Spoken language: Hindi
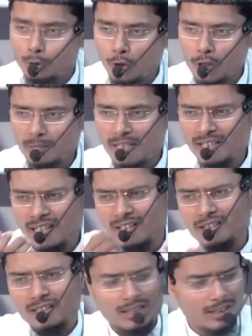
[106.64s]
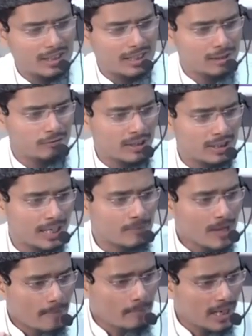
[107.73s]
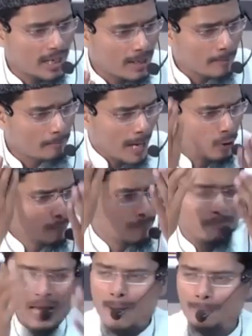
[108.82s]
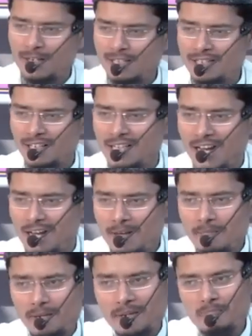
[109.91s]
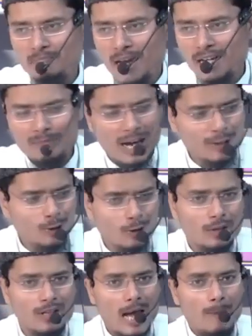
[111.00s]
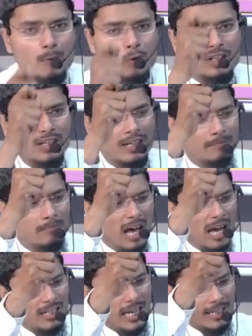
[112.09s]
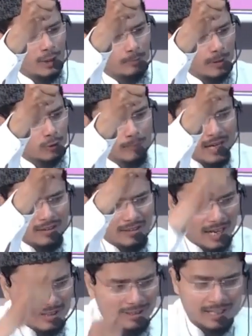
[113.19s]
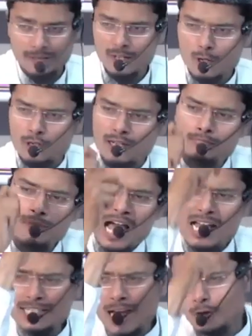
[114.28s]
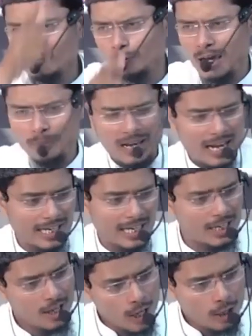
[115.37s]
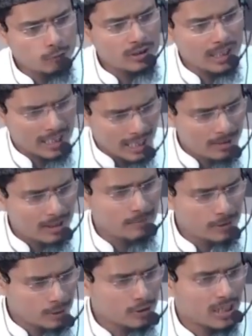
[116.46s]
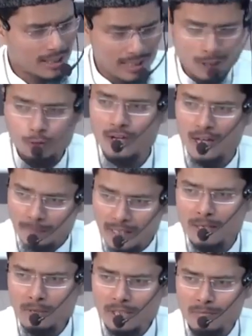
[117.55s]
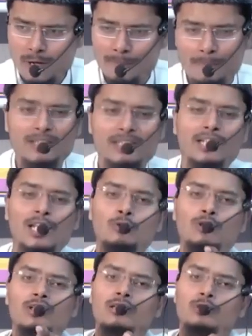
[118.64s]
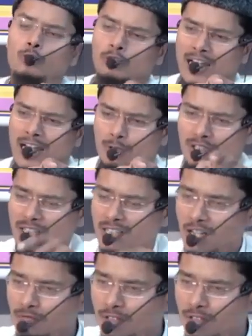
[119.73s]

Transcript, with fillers: गोद में सर रख करके लेटे हुए थे मेरे पहलू में आपका सर था मेरे प्यारे भाइयों अब कोई अगर अम्मा आयशा के ऊपर जुबान दराज करे कोई अम्मा आयशा को बुरा बड़ा भला कहे और वो ये कहे मैं नबी को चाहता हूं मैं नबी से मोहब्बत करता हूं छूटा है उसका